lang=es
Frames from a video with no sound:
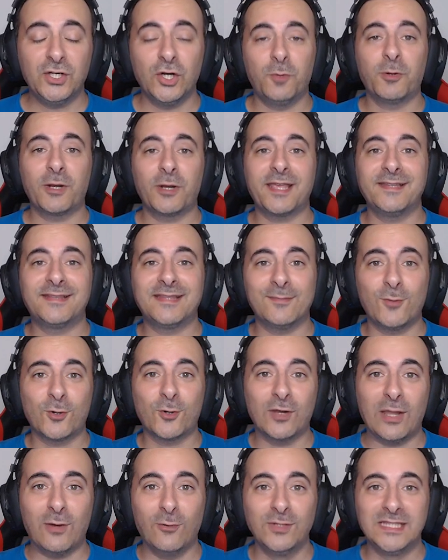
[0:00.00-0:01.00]
por aquí estamos
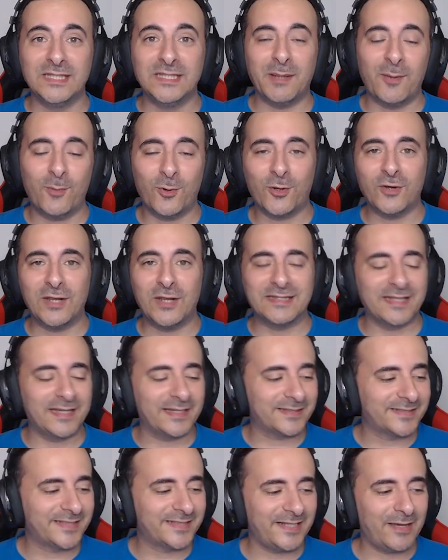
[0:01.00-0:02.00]
con la última, vamos con la
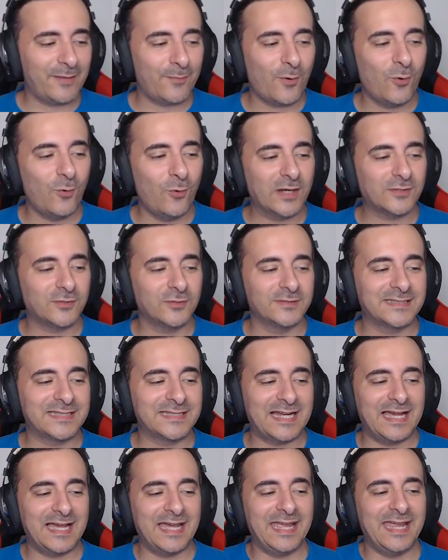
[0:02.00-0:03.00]
tercera, vamos a jugar
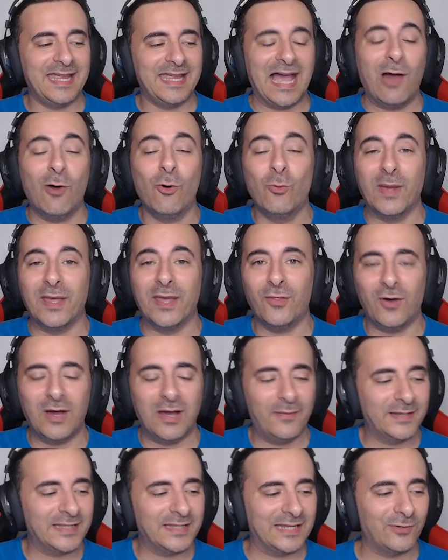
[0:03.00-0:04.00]
contra eh, AV2,
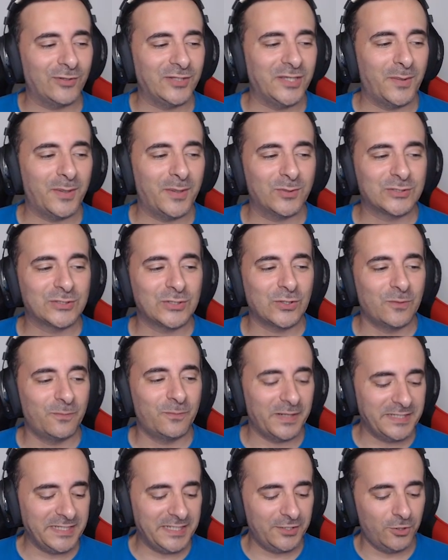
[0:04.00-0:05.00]
a ver qué nos lleva nuestro
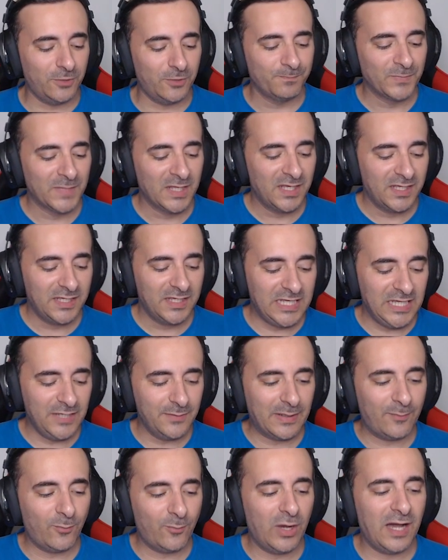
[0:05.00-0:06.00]
compañero. Y
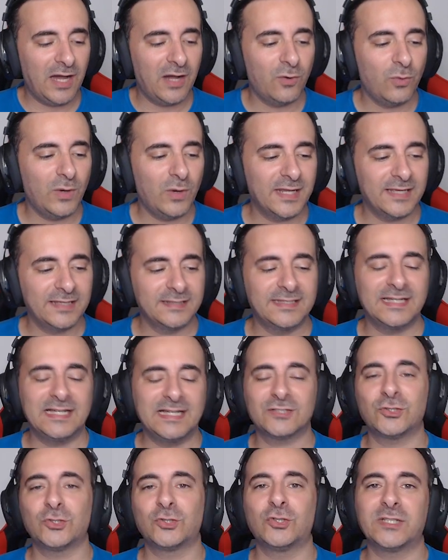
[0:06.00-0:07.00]
vamos a jugar en este
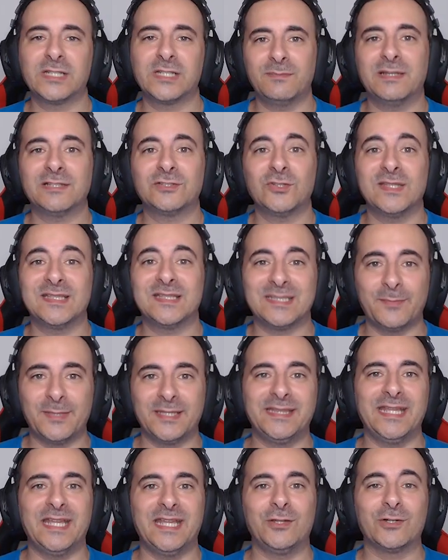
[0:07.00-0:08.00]
caso con el mazo de
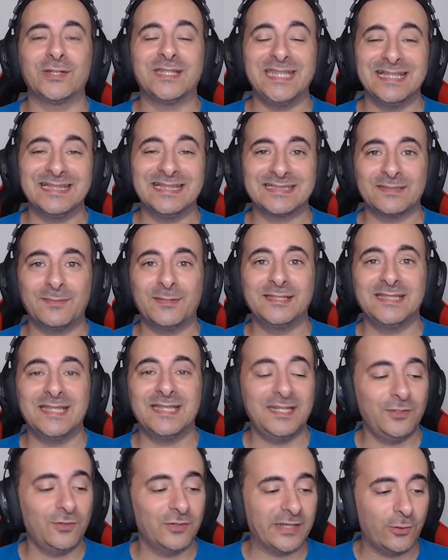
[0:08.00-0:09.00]
cementerio, gigante
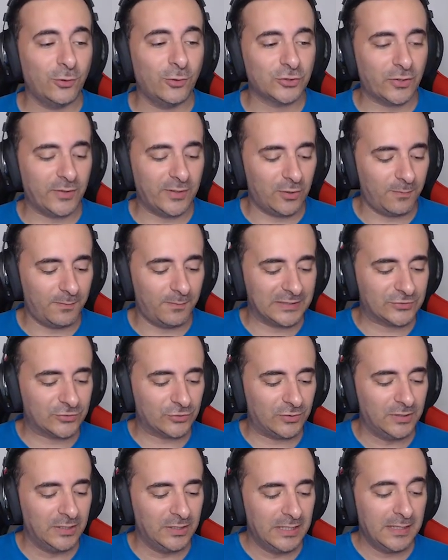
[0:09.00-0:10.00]
cementerio, que es otro de los
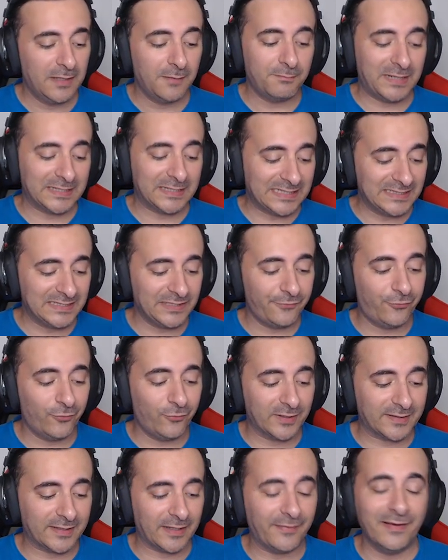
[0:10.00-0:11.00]
mazos bastante
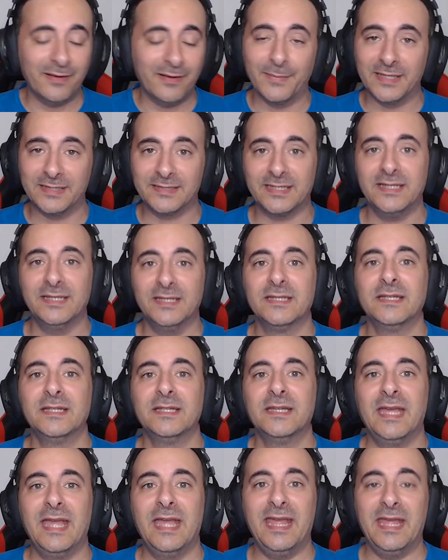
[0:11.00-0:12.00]
fuertes del meta.
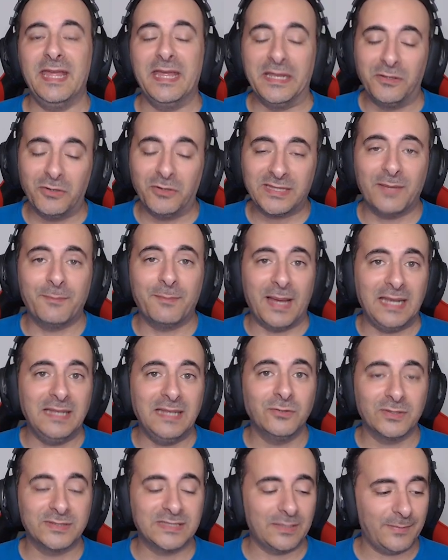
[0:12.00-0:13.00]
Eh, no está
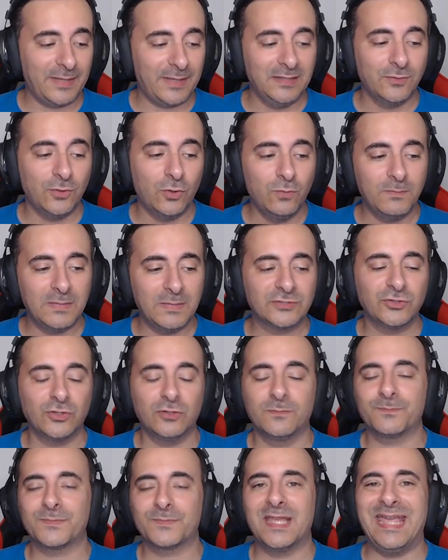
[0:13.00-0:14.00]
mal, no está mal, no es un
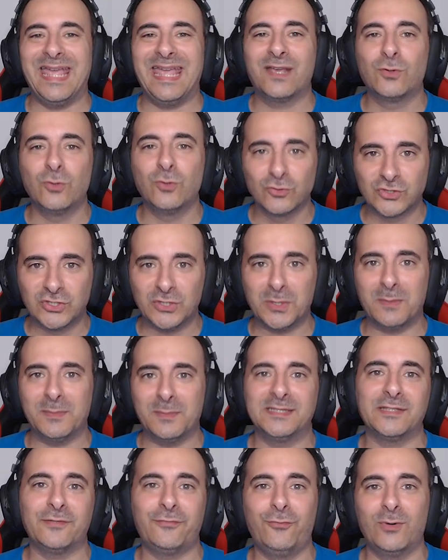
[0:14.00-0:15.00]
mazo
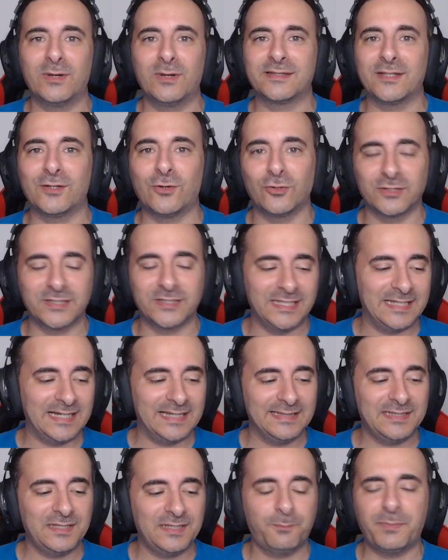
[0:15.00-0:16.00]
exclusivamente fuerte con
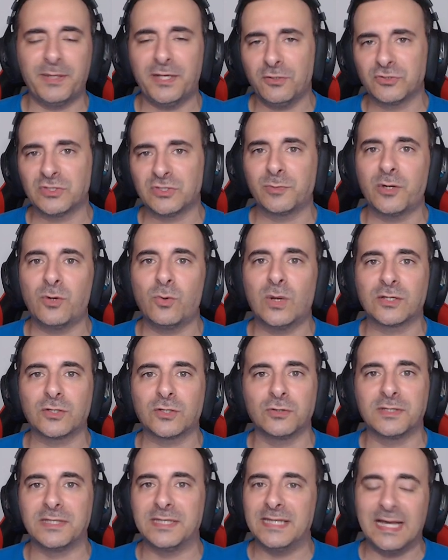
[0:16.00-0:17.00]
gigante, pero se puede jugar
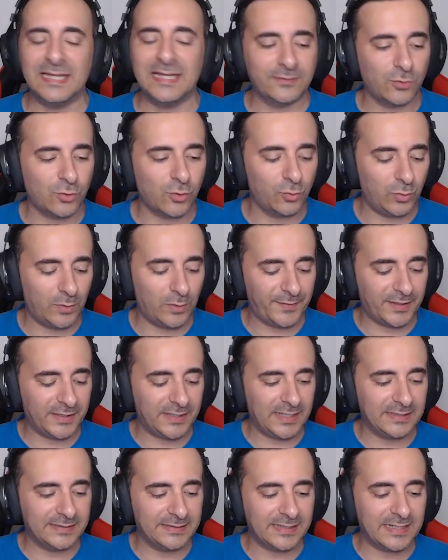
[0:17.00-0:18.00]
con gigante o con duende
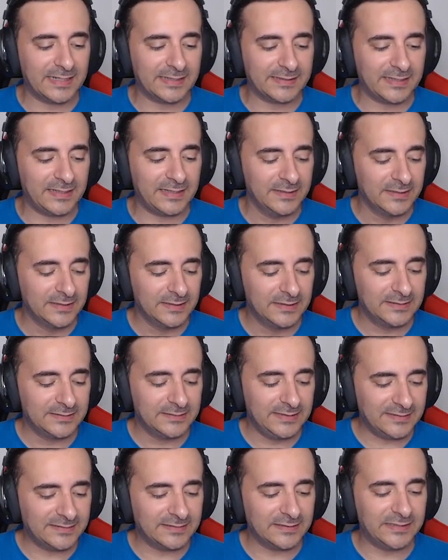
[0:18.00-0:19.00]
gigante, cartas
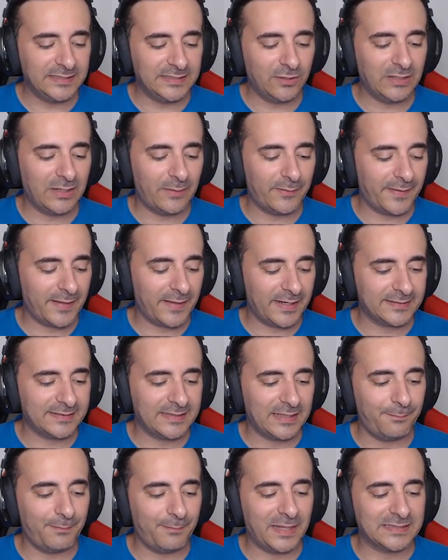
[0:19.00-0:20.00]
de ese estilo la verdad que
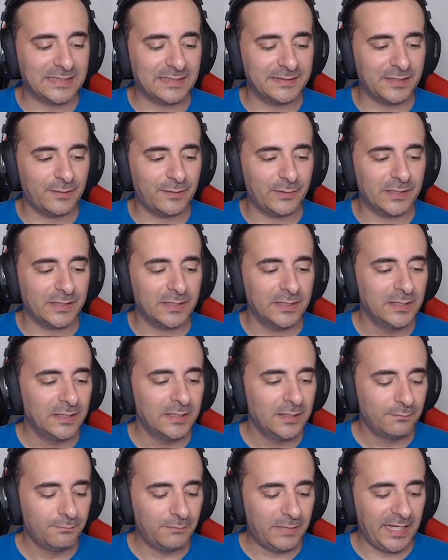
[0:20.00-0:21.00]
están bastante bien.
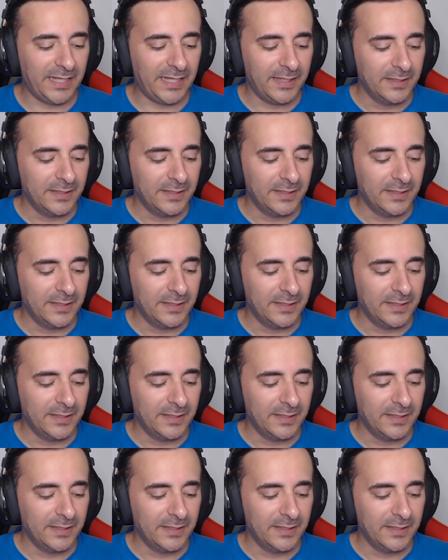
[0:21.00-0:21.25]
Vale,